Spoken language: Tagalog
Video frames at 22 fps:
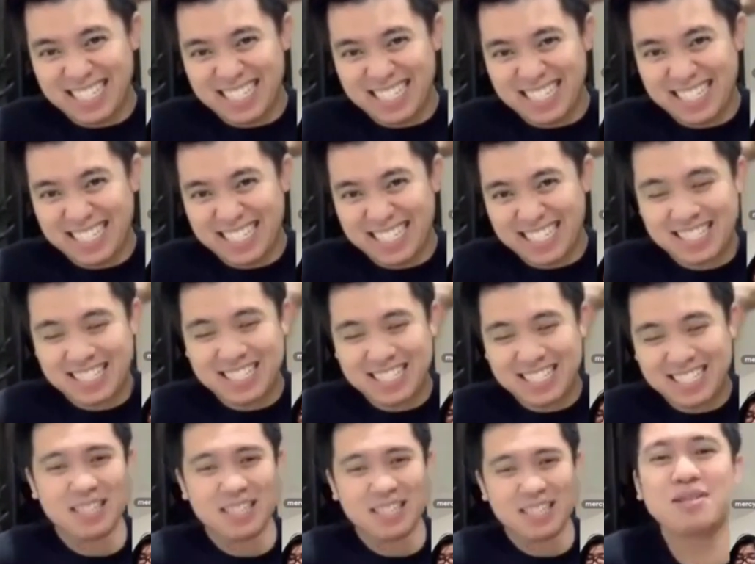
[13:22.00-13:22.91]
Miss
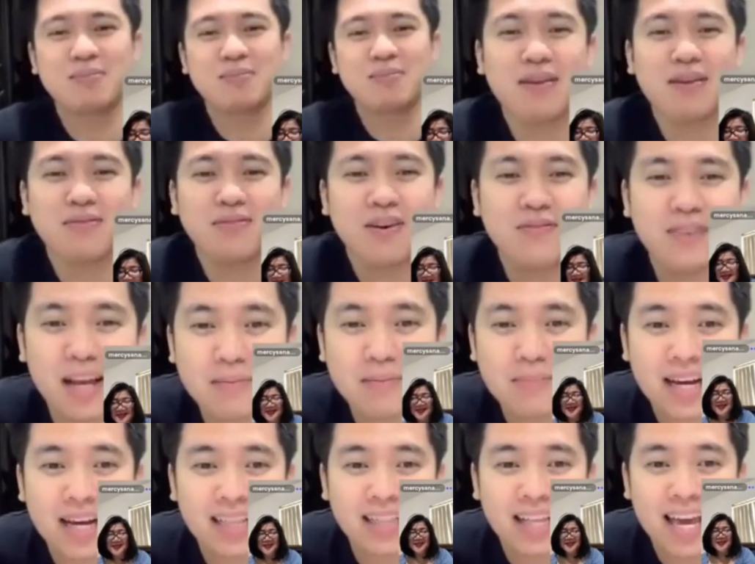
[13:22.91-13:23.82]
Bravo Vilma,
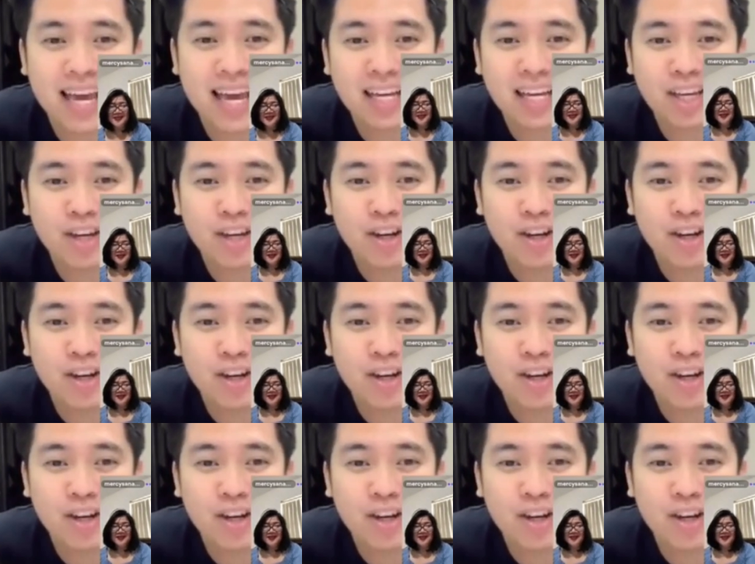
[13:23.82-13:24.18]
thank you!